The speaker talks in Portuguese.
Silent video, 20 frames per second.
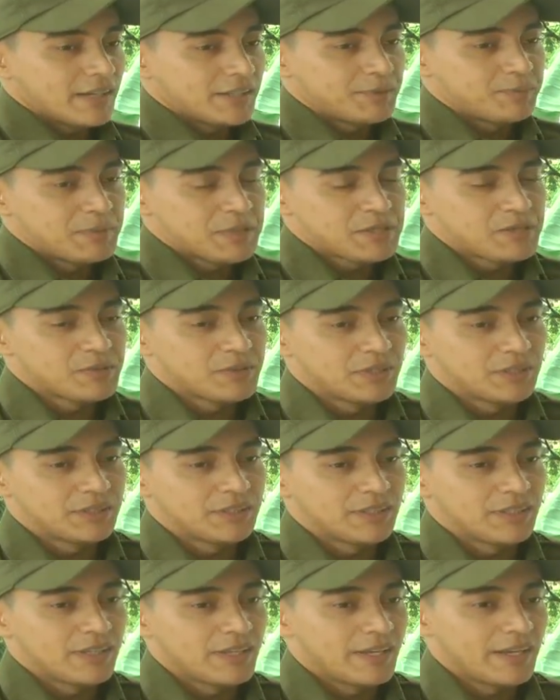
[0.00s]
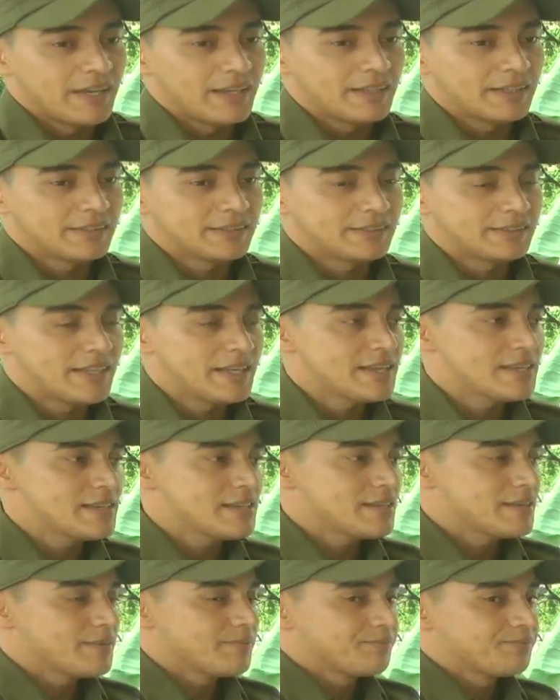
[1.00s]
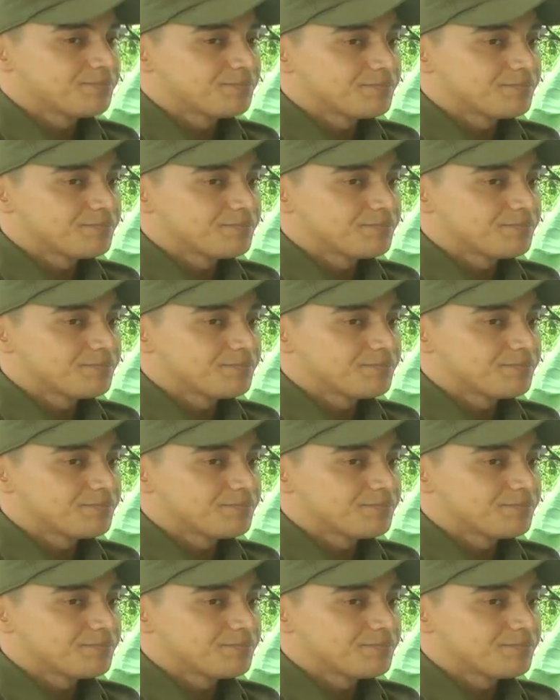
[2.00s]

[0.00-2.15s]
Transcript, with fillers: As pessoas elas têm que,